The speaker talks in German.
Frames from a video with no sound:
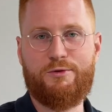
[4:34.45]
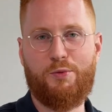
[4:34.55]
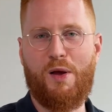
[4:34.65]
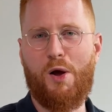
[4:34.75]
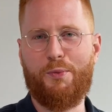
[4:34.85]
zu
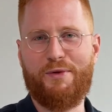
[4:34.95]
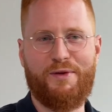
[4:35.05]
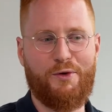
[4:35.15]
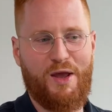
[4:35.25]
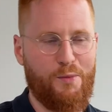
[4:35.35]
behaupten,
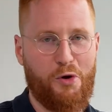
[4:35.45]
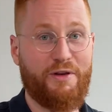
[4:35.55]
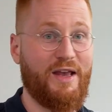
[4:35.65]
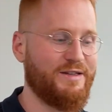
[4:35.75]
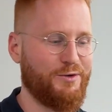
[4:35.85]
okay, mach
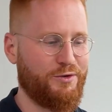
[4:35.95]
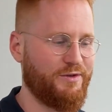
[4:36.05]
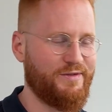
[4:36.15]
das und